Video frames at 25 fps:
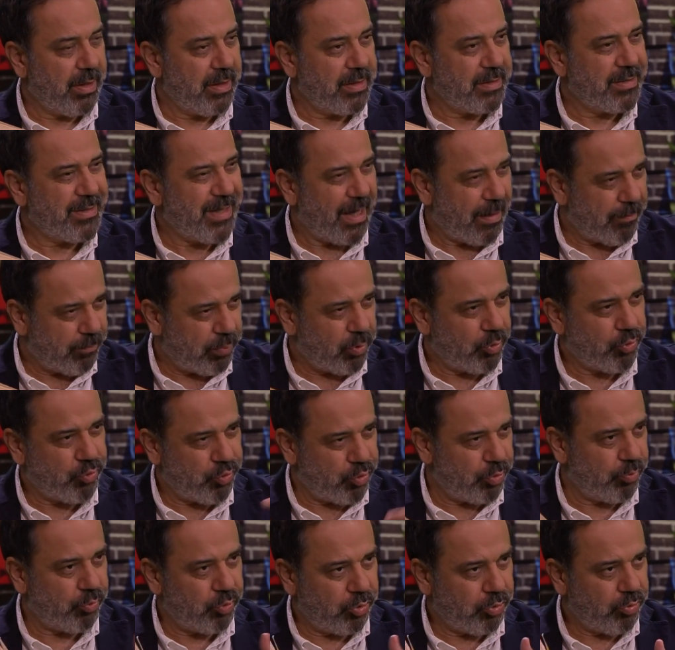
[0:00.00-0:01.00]

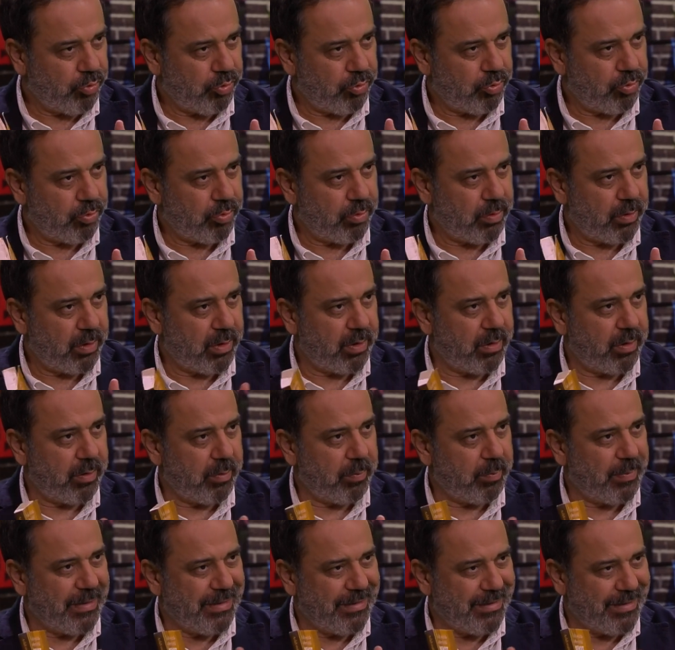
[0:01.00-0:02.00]
sempozyumun evet.
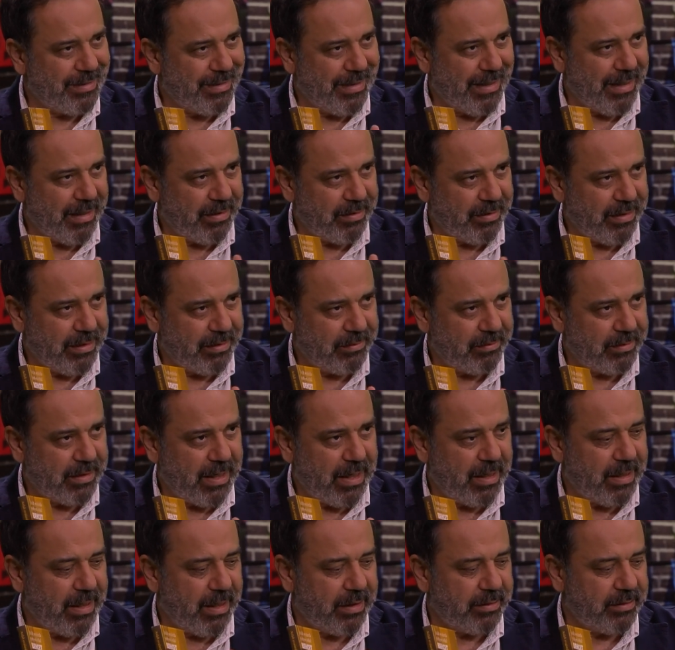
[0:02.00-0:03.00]
e, bildirilerinin
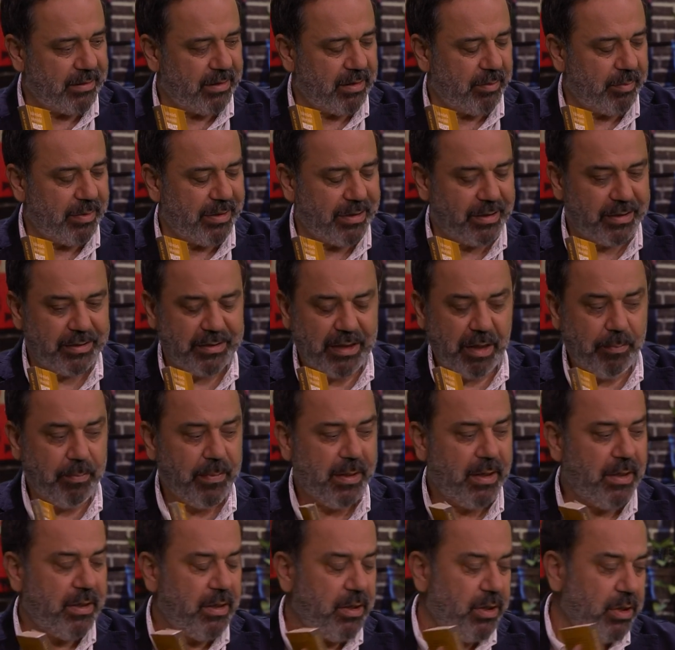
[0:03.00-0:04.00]
derlendiği evet. kitap.
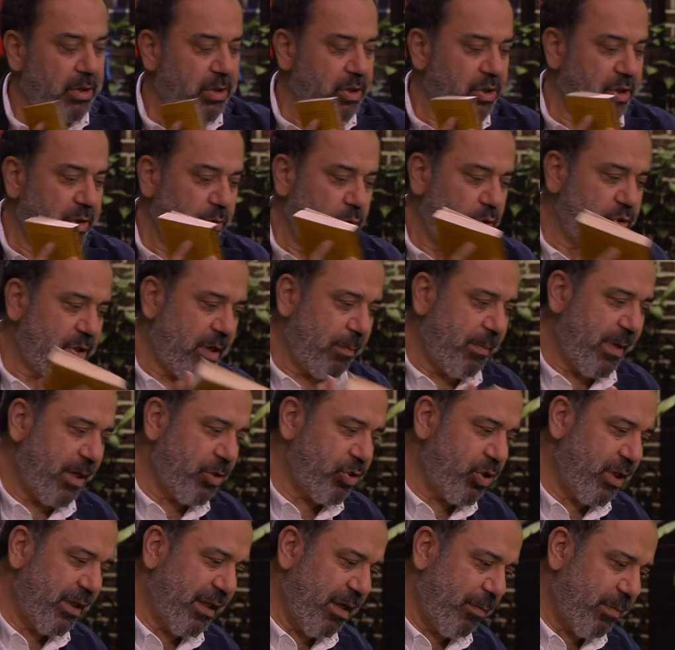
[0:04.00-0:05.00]
Şimdi hocam ben
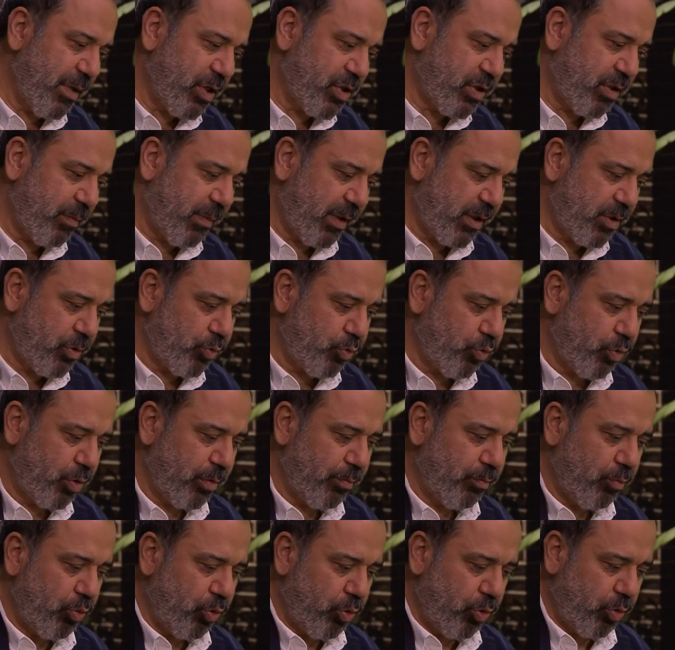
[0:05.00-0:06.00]
şeyden başlamak
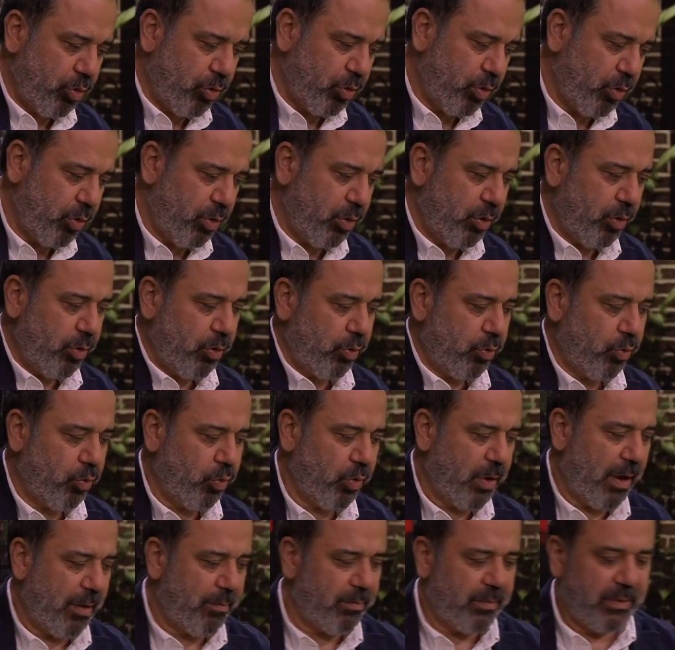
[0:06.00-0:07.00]
istiyorum. Bu e,
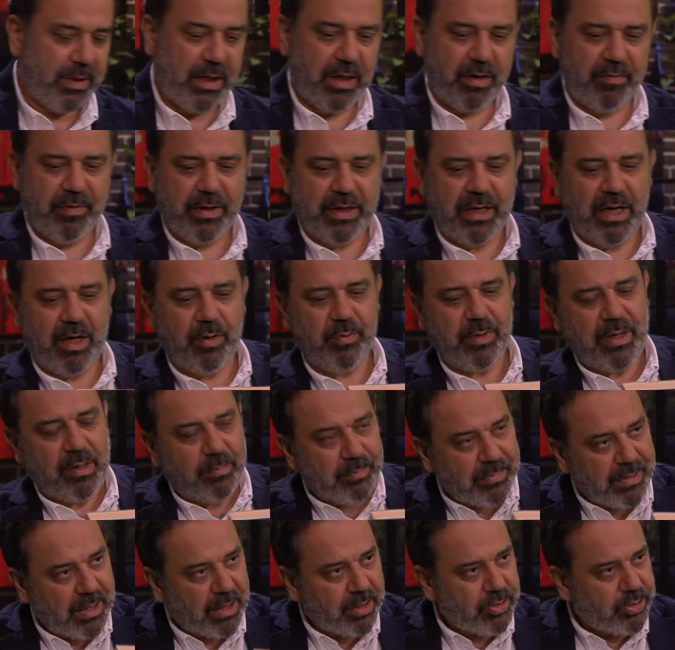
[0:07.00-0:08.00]
kuramlar ve
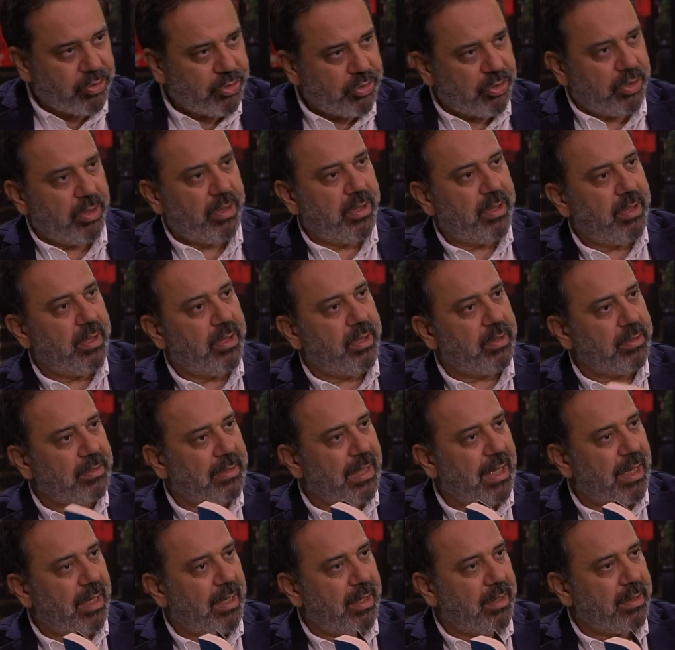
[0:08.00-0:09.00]

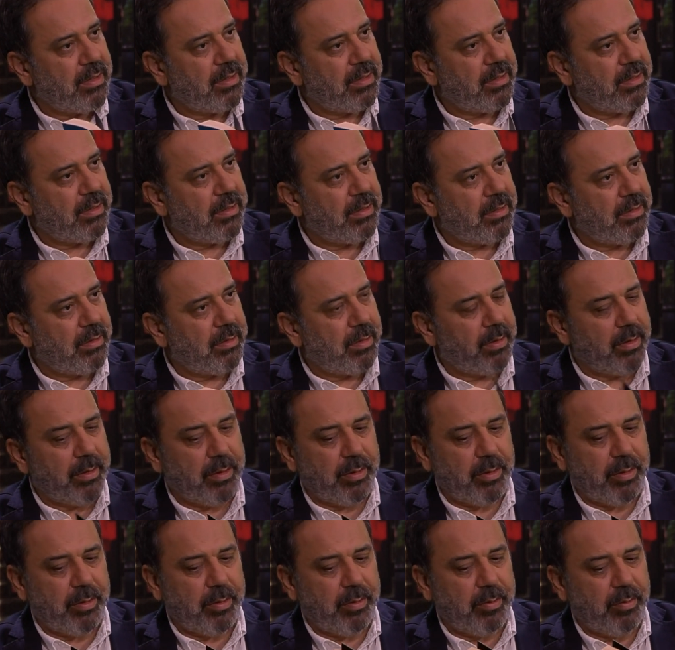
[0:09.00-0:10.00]
kavramlarla e, e
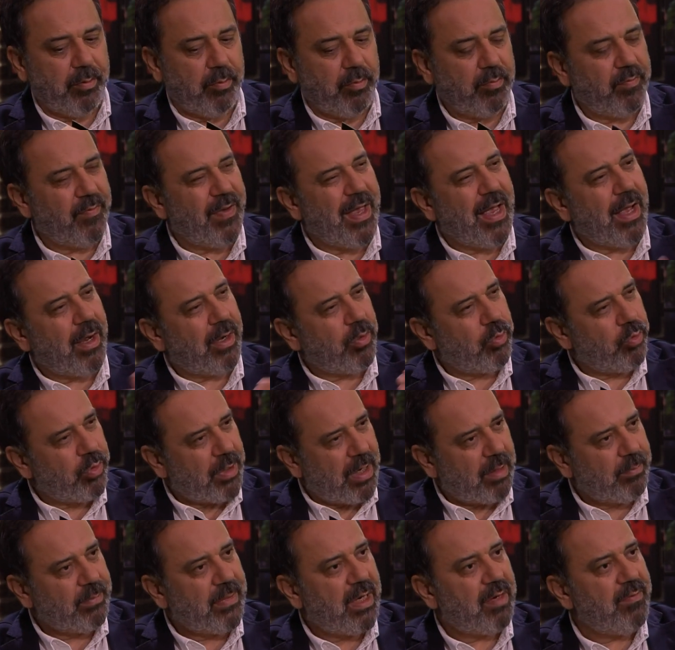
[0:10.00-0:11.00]
veya
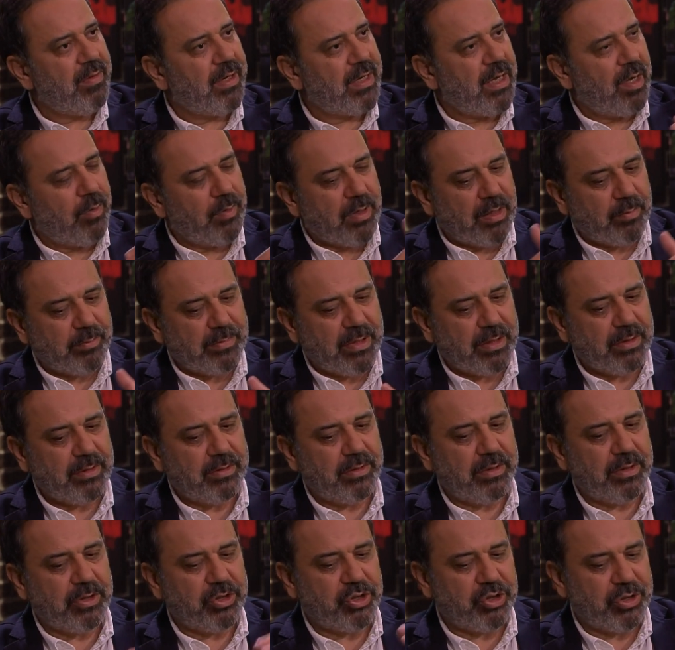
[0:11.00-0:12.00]
kuramlar ve
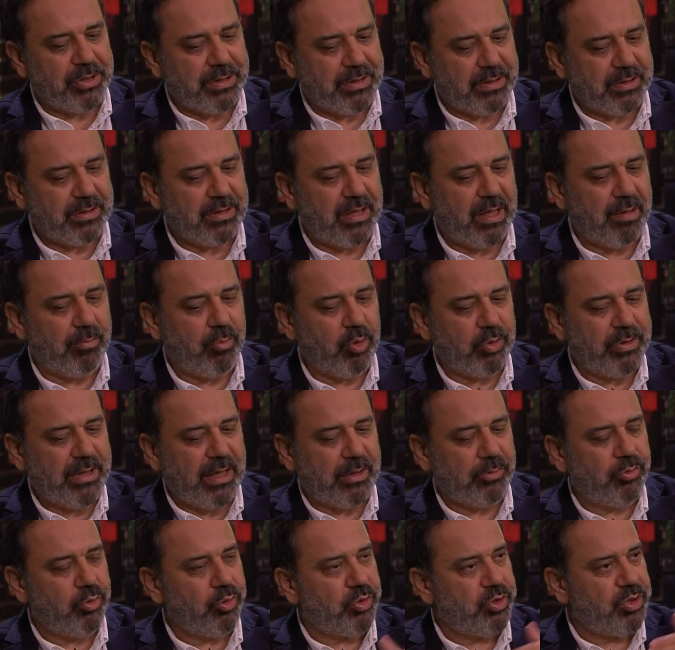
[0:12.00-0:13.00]
kavramların ışığında
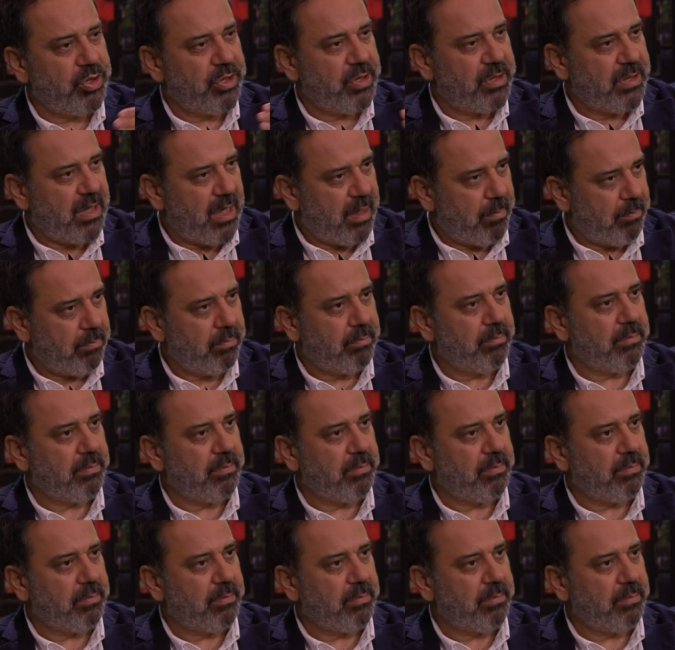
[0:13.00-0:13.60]
modern Türk şiirine